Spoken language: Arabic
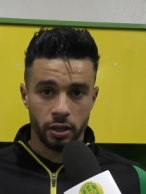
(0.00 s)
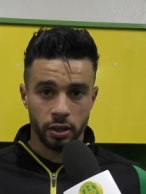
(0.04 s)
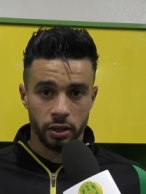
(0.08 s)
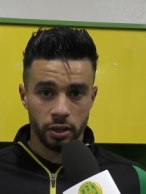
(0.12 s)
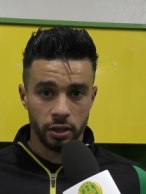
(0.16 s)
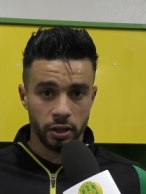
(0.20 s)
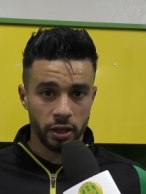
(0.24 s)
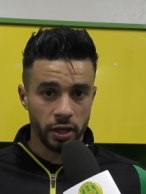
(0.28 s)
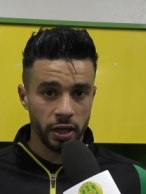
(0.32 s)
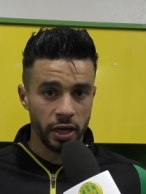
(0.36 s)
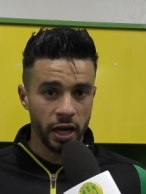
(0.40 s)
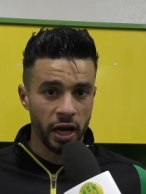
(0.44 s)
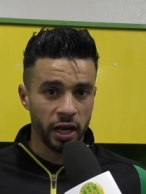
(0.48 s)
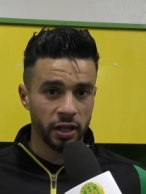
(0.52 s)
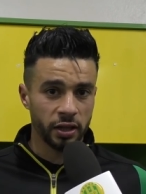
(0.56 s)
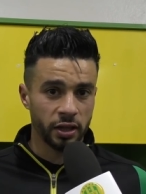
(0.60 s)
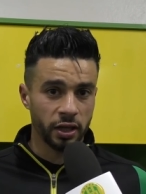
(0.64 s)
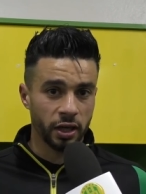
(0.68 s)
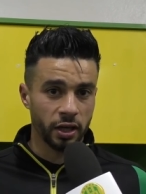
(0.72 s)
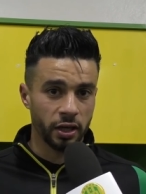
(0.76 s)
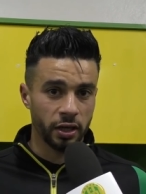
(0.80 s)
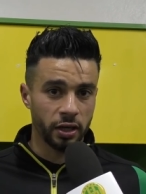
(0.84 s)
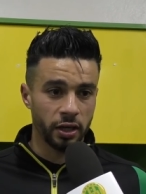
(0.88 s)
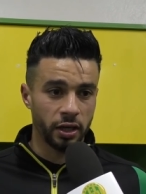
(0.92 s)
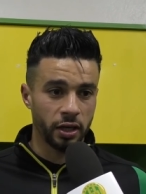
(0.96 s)
قدر
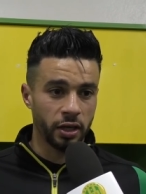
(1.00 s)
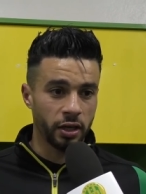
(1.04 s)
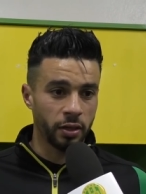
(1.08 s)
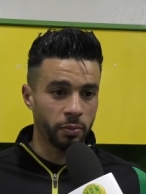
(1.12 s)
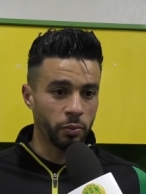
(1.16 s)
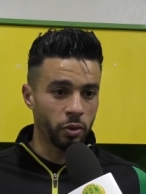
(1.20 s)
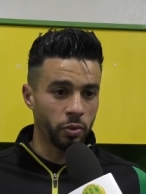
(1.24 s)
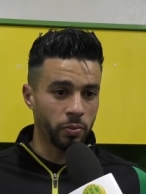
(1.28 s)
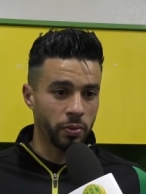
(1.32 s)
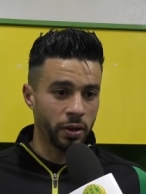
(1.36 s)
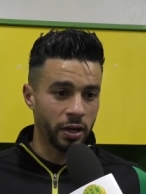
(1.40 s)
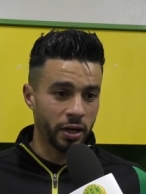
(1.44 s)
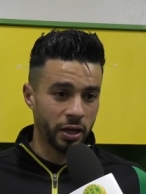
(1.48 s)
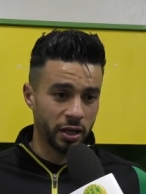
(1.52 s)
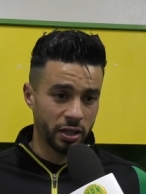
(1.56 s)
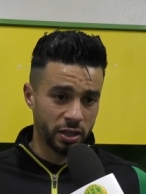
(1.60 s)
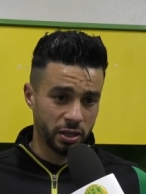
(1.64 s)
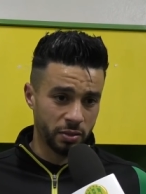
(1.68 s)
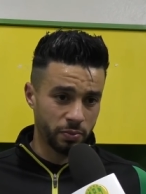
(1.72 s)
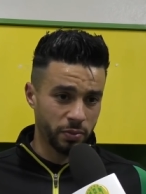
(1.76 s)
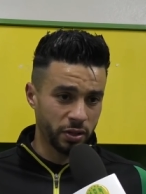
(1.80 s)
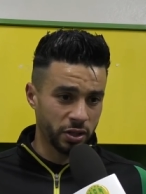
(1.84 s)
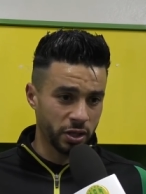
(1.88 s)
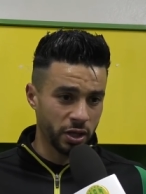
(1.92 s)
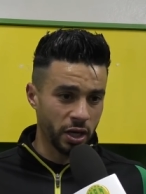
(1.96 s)
يحضرني للمباراة
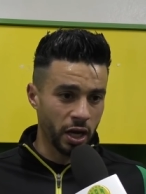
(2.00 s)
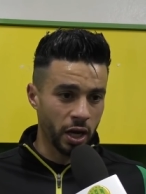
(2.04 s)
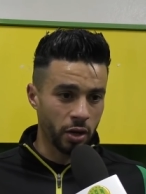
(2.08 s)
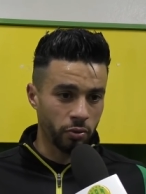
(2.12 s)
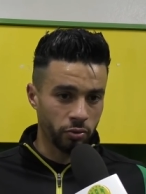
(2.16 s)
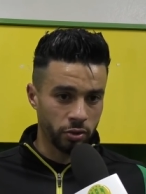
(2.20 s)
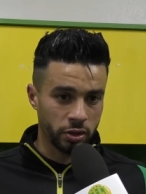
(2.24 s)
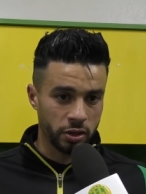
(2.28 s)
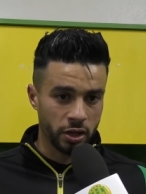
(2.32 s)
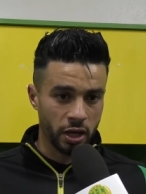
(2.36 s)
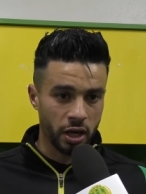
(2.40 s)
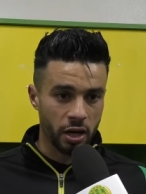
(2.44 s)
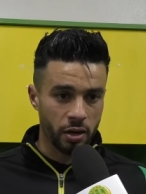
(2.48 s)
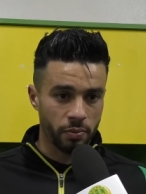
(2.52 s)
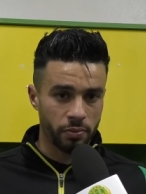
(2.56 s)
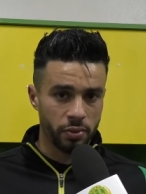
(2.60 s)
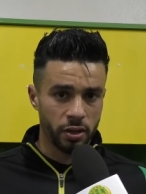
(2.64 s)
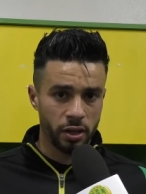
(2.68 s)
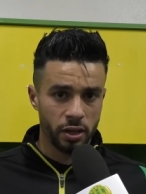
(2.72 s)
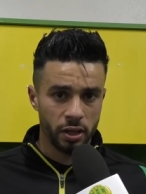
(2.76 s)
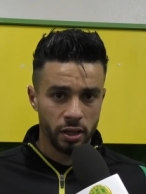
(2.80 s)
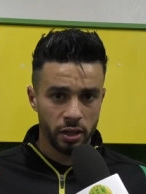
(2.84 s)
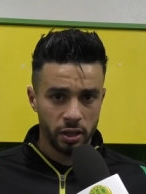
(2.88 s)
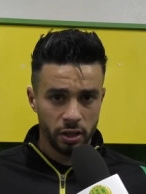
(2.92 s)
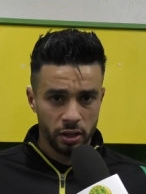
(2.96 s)
باش نعاون
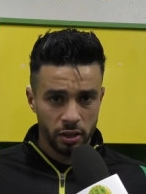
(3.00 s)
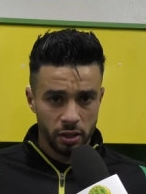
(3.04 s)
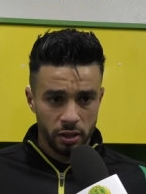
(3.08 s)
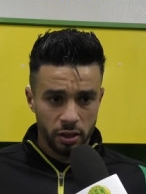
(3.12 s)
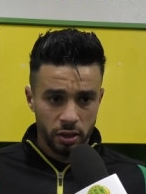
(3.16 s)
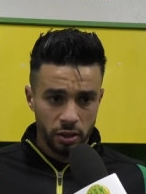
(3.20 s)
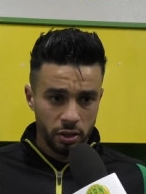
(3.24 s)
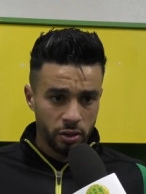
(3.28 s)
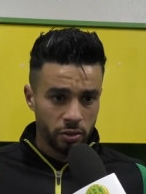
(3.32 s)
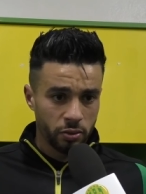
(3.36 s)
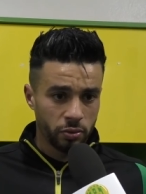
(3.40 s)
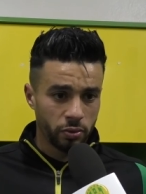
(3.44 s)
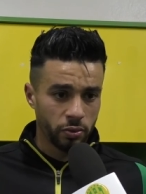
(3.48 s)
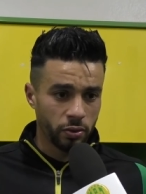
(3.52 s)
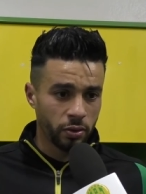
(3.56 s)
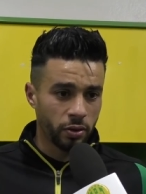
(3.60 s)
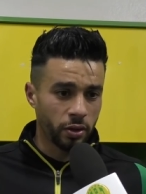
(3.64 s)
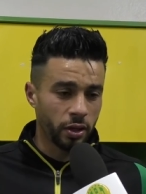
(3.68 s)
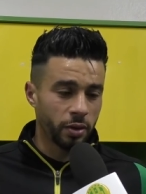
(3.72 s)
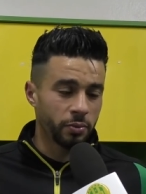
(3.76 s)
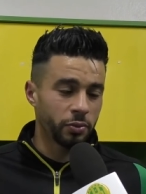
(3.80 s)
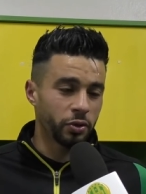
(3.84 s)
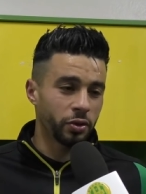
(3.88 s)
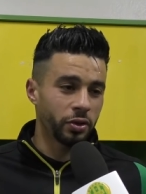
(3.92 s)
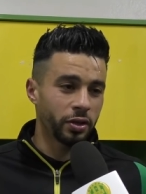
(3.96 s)
صحابي
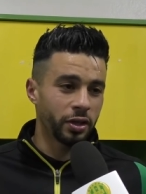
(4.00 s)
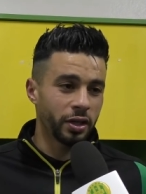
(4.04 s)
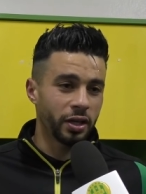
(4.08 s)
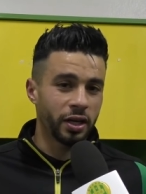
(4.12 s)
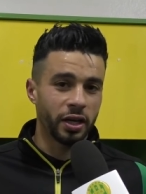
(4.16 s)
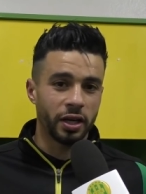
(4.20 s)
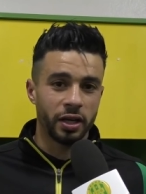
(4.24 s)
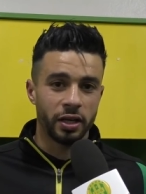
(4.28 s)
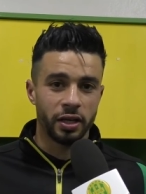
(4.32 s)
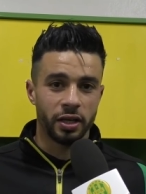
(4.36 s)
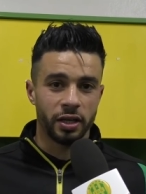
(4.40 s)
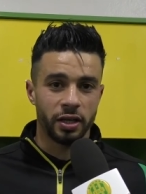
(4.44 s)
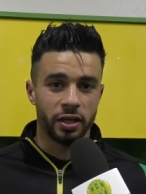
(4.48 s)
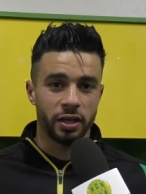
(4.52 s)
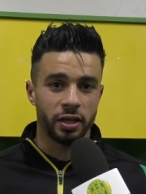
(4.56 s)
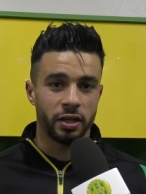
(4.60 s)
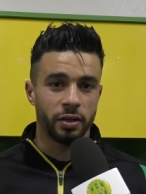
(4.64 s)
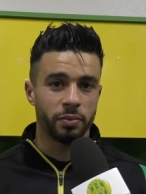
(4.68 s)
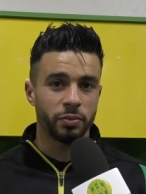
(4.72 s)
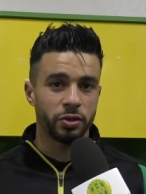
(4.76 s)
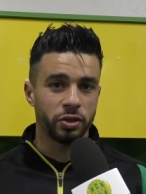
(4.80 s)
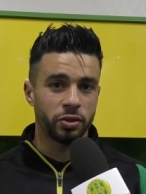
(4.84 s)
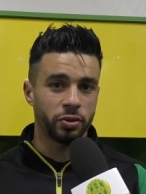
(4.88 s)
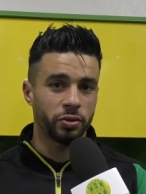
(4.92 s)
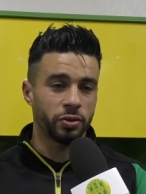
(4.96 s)
والحمد لله على
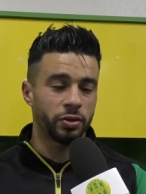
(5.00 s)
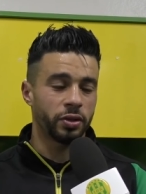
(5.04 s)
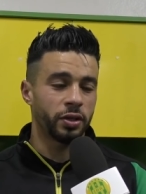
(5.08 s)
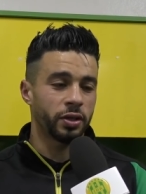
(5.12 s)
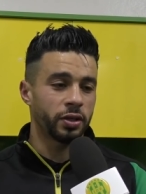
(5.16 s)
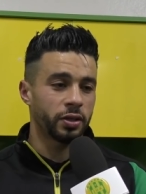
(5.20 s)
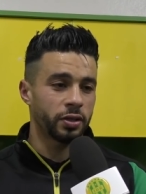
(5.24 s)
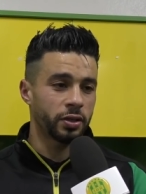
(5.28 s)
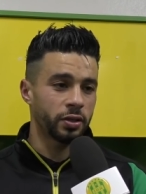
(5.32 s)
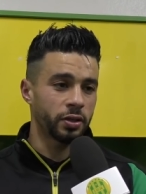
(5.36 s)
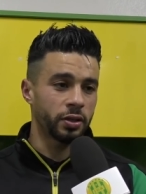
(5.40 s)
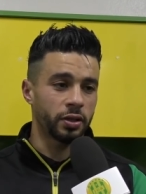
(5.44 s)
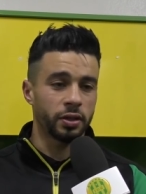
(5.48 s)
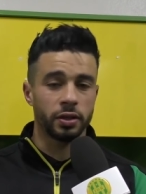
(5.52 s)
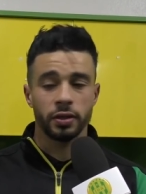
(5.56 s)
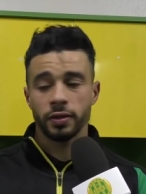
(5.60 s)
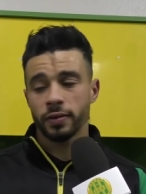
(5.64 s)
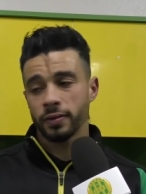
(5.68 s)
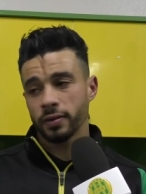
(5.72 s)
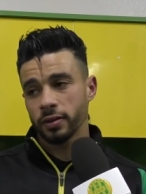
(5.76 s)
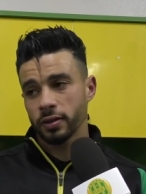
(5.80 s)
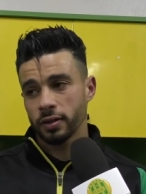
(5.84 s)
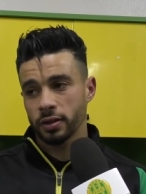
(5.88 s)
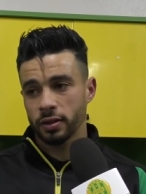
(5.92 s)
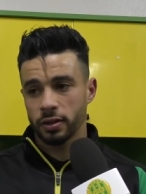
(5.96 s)
المجهودات
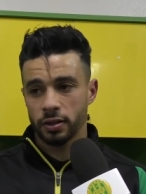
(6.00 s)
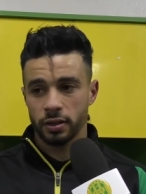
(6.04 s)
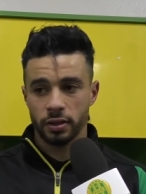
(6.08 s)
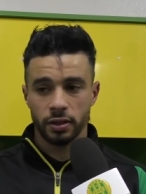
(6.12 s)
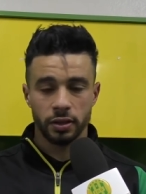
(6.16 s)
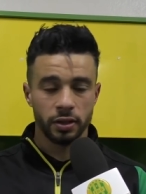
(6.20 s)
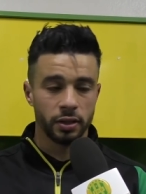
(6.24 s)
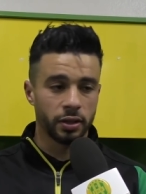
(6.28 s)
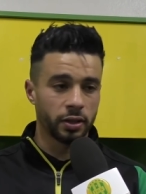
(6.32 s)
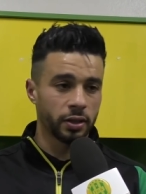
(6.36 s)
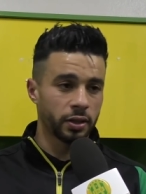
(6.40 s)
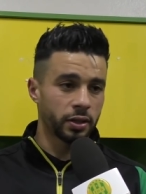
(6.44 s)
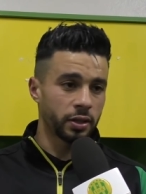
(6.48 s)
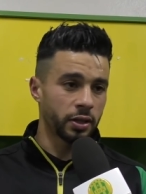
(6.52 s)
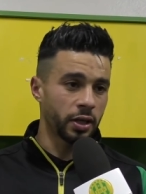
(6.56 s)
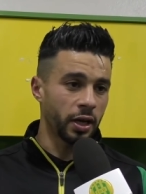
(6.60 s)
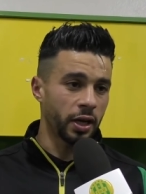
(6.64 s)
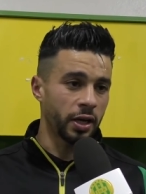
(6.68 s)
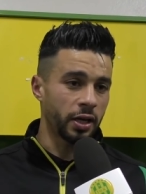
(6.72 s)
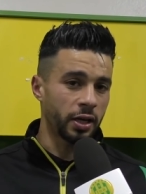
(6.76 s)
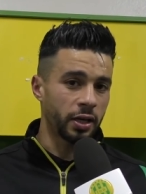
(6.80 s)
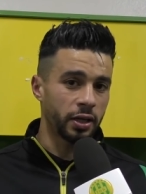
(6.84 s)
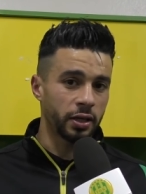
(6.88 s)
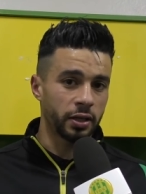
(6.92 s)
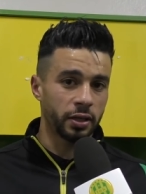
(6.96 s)

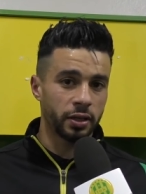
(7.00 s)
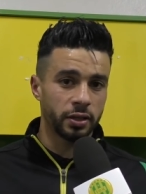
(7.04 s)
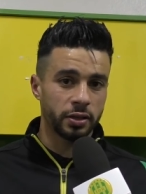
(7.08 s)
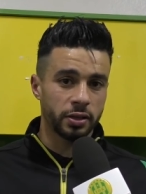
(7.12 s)
تاع